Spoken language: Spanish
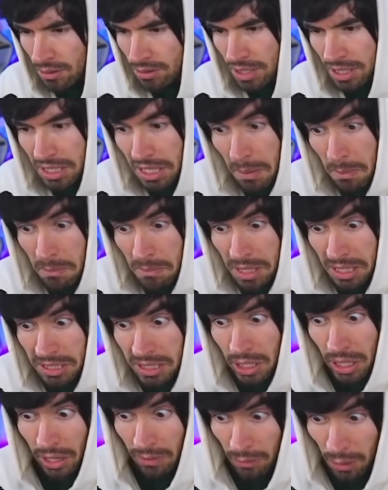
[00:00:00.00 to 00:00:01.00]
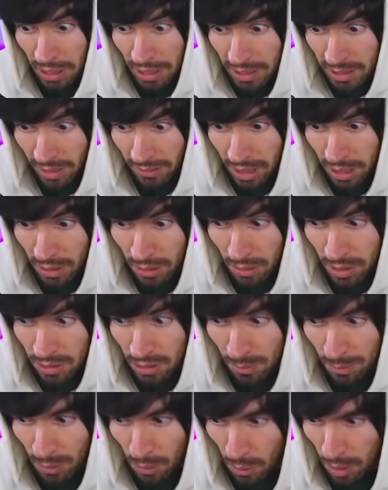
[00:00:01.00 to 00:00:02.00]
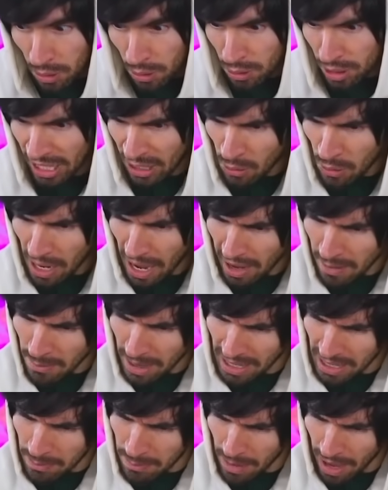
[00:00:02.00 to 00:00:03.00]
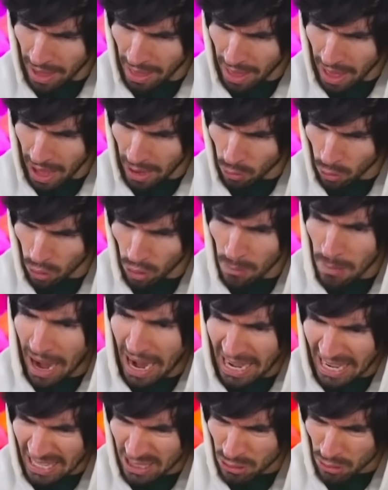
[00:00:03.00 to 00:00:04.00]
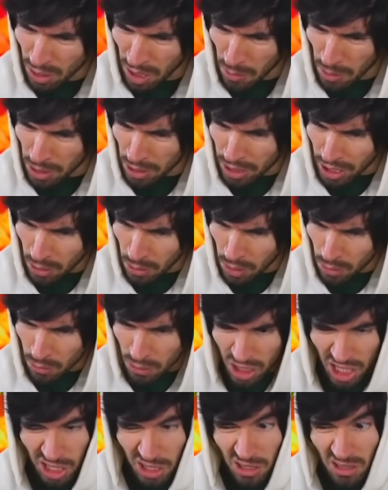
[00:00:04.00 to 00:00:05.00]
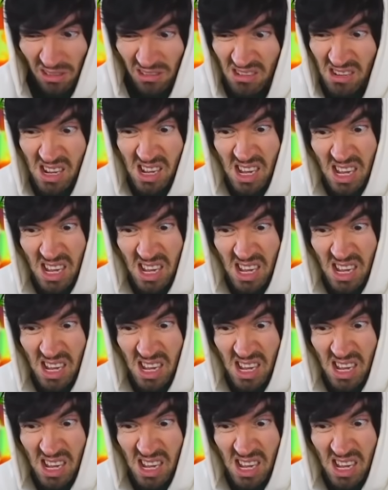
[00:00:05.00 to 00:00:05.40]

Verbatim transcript: No sé si es mi cerebro el que está viendo eso, pero cuando tengo el arma equipada corro más lento que cuando tengo el cuchillo. Muy